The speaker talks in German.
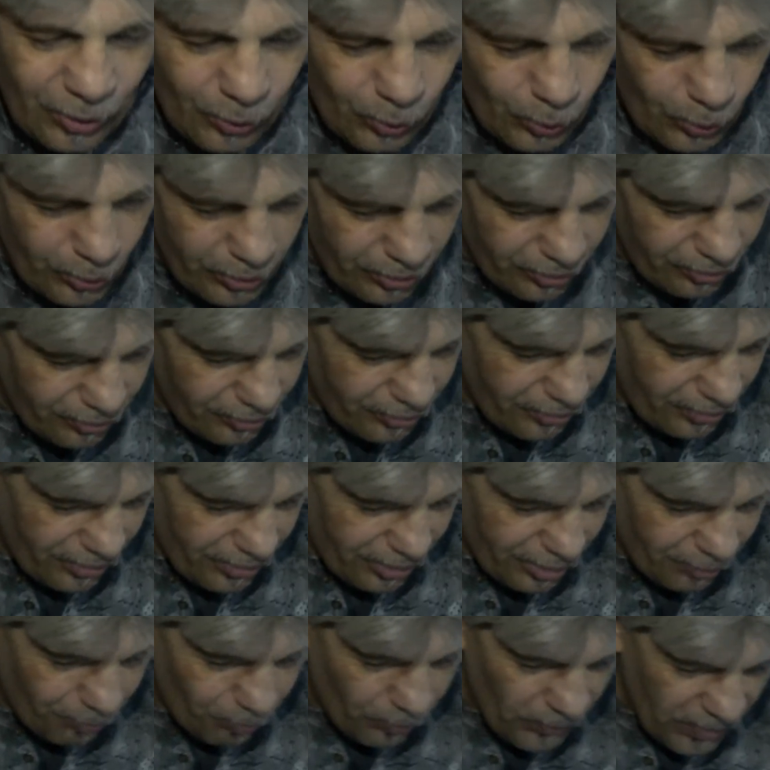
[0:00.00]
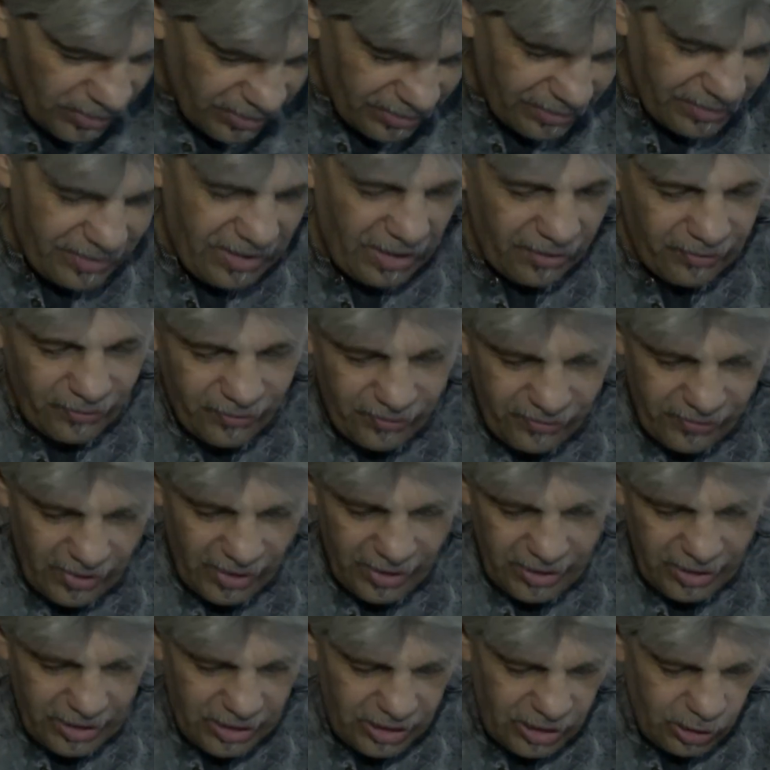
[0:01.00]
Und ähm, dann
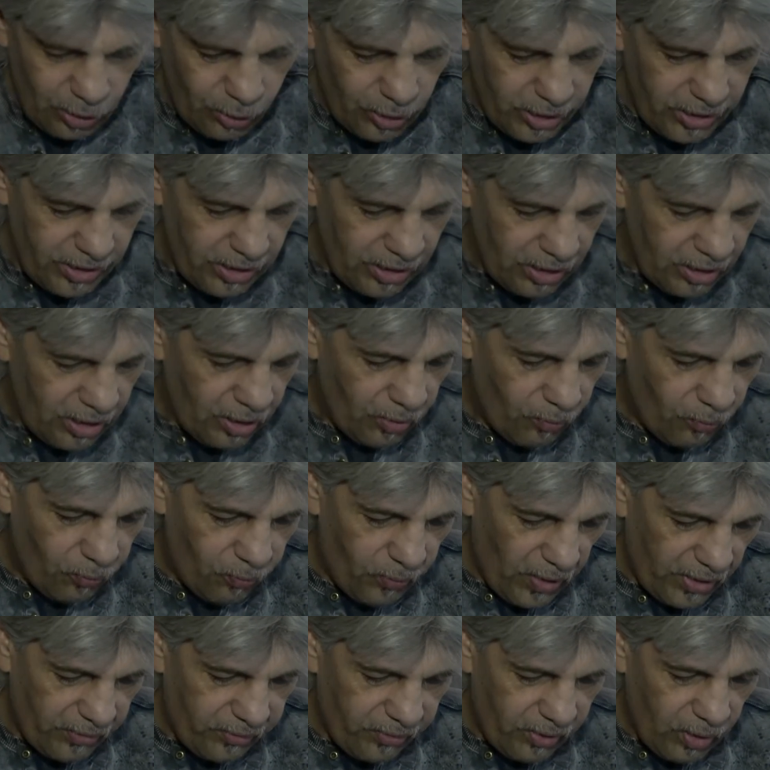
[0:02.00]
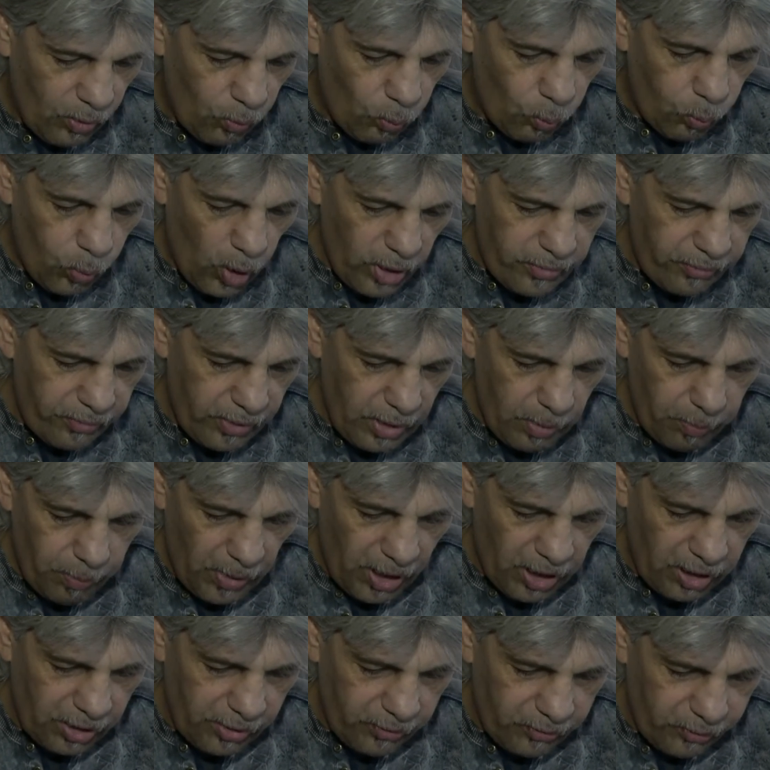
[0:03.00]
zeige ich euch, was
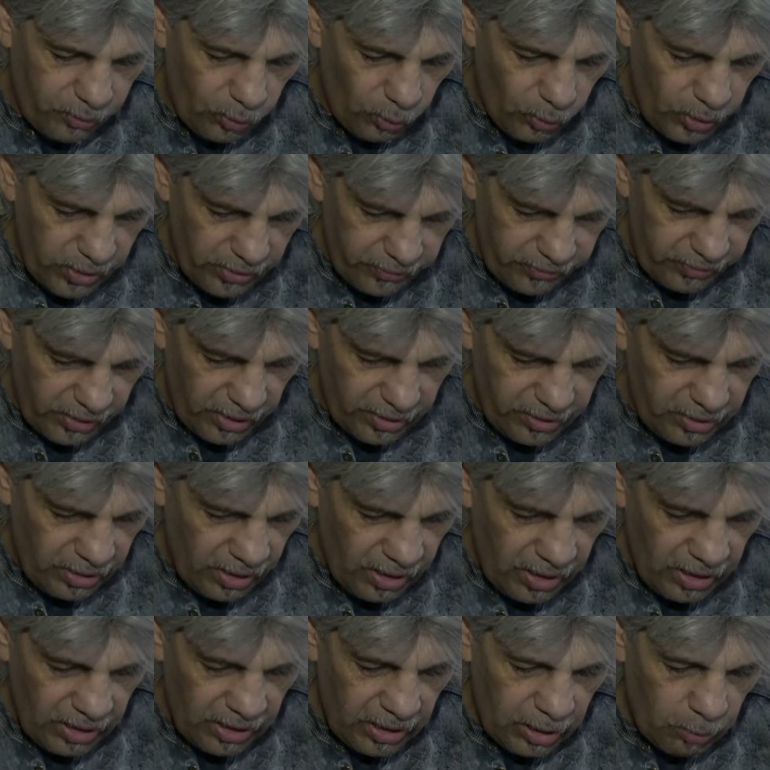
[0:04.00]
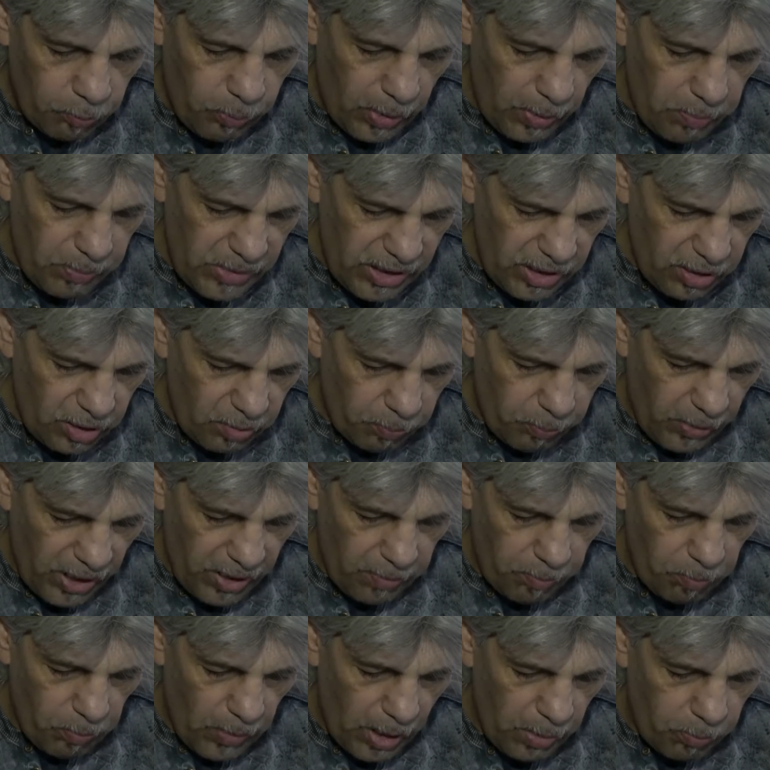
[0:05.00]
WhatsApp alles Neues hat. Bei mir,
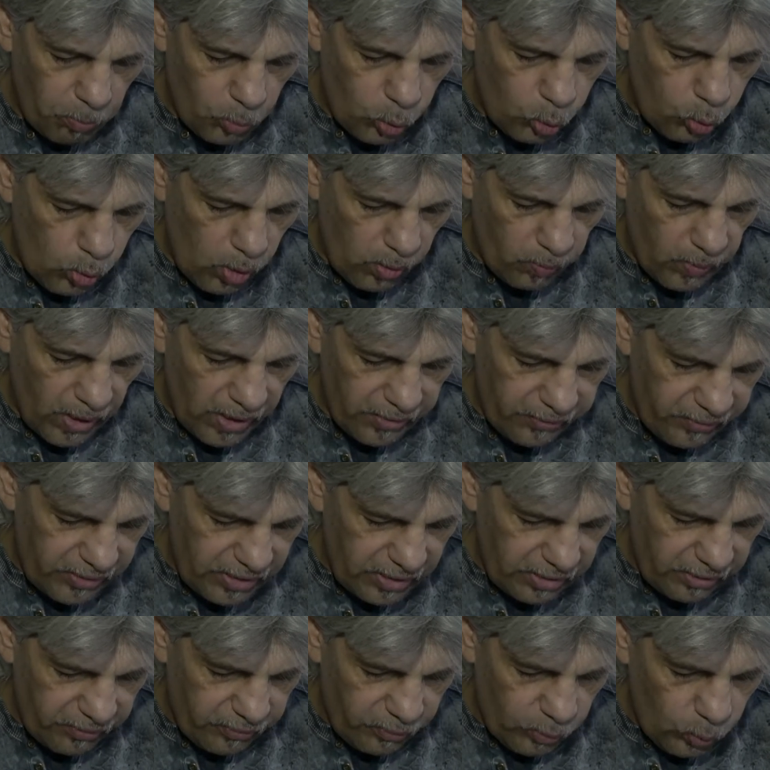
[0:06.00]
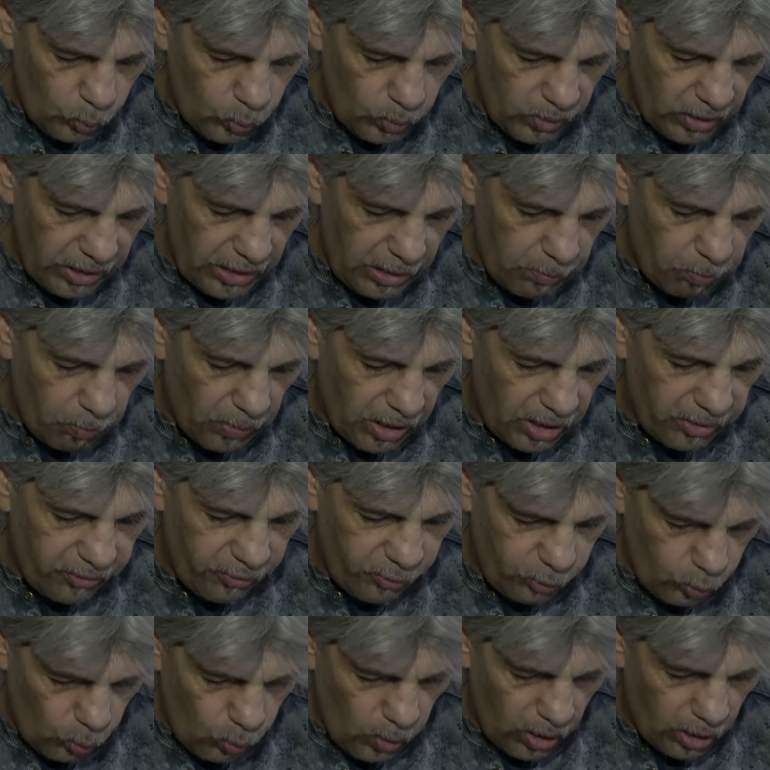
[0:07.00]
bei meinem Huawei sieht es nun eben mal
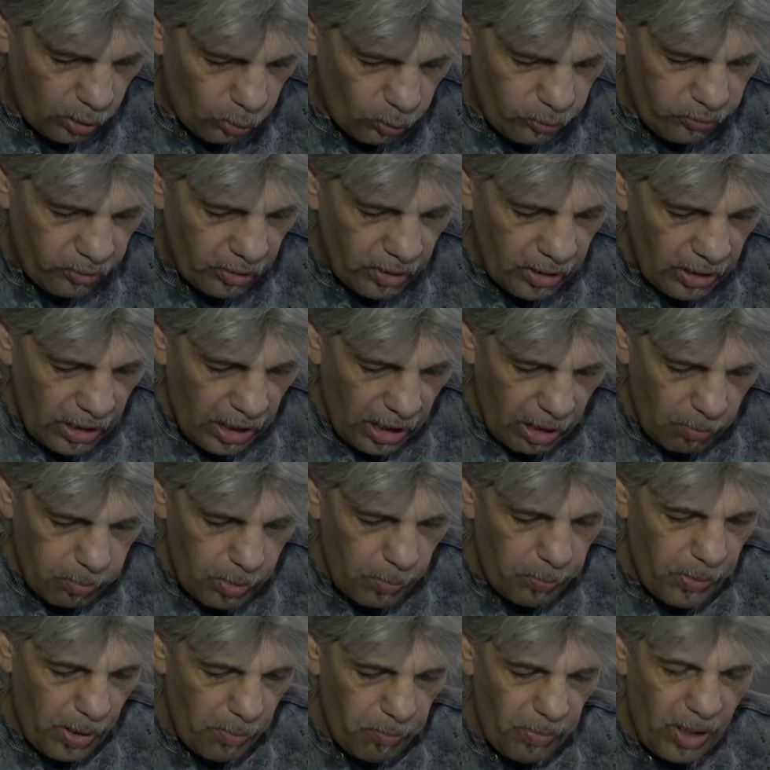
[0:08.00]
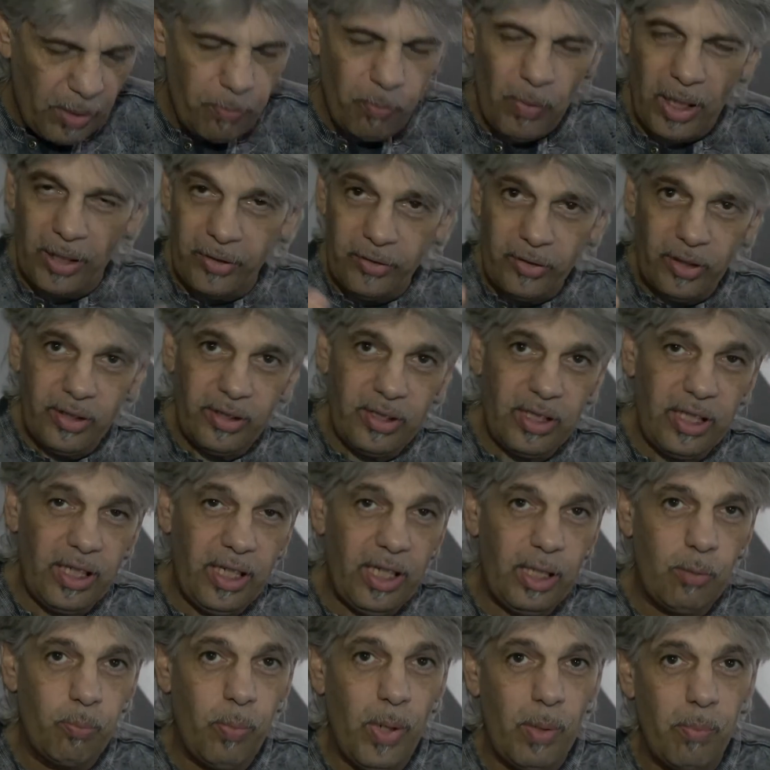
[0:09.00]
so aus, aber bei meinem anderen
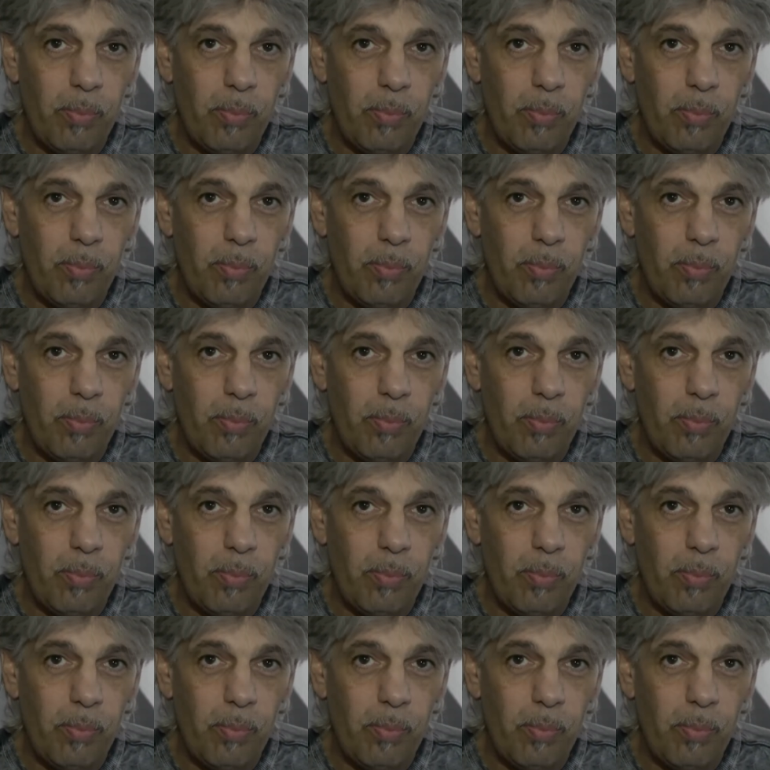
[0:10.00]
Gerät,